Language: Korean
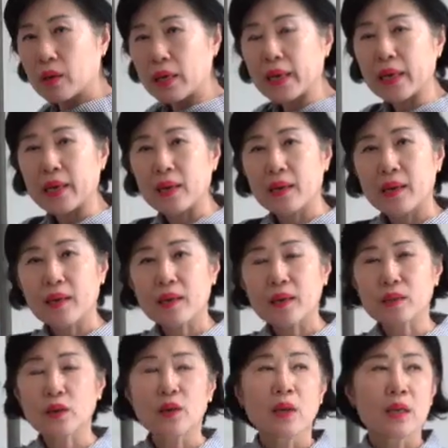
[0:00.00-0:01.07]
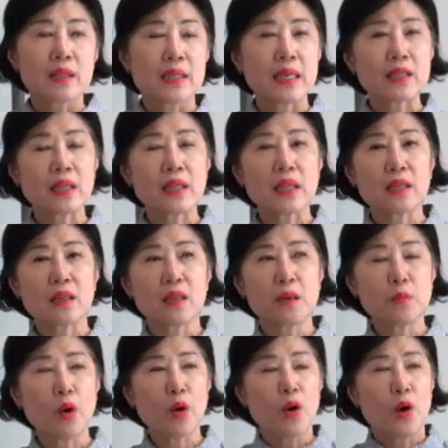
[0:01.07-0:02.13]
예. 그래서 예전에들
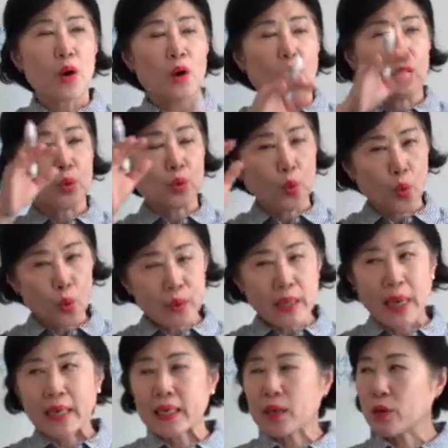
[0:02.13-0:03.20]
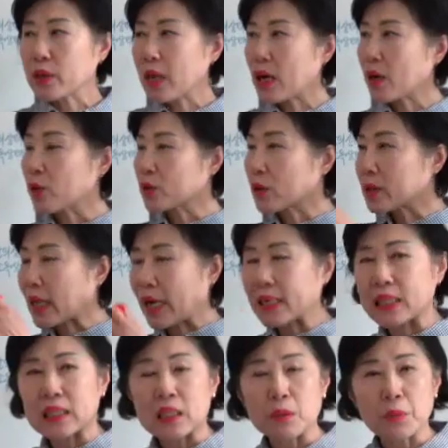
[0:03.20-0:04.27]
뭐 어떤 좋은 날이거나 어떤
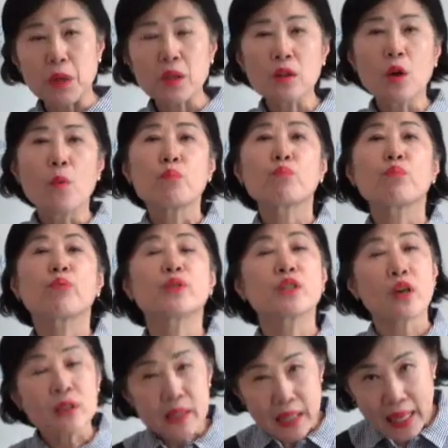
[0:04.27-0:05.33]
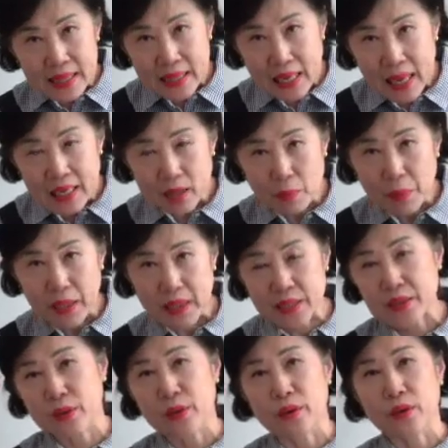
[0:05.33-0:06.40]
날이 있으면 부정 탄다 이런 말을
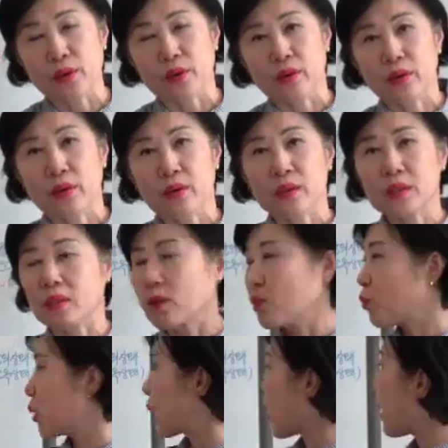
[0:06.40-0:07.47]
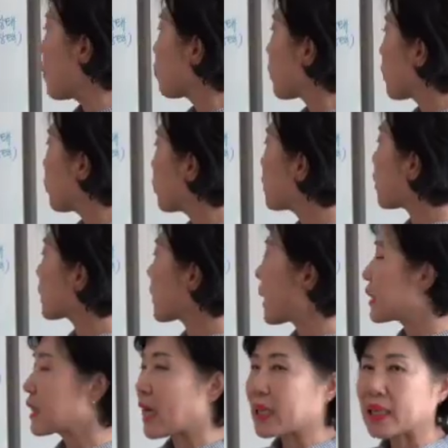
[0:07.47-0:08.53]
했어요. 그래서 우리가 부정
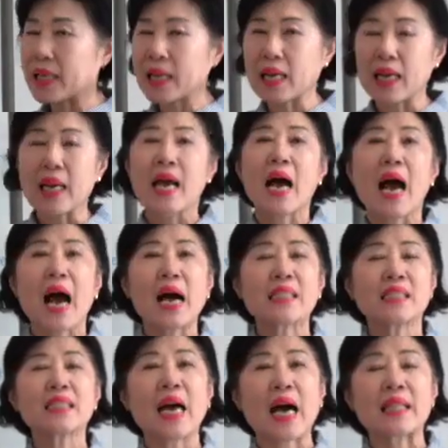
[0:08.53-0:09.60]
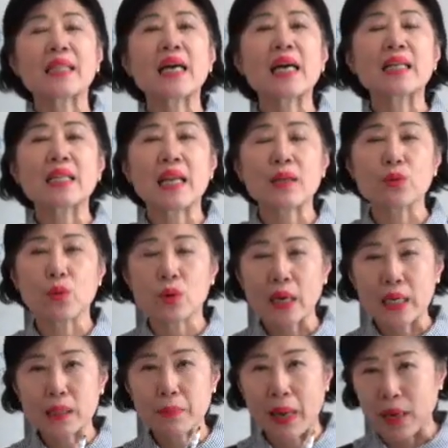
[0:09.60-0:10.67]
타지 않게 하지 않아야 될 행동은
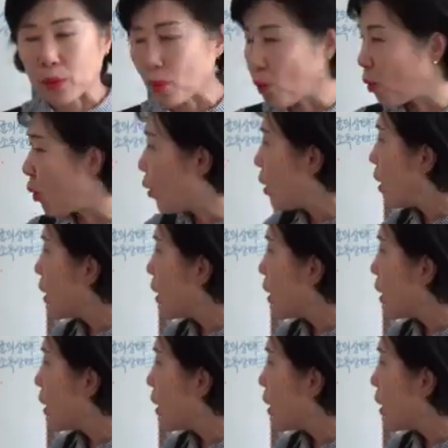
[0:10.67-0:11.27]
하지 말고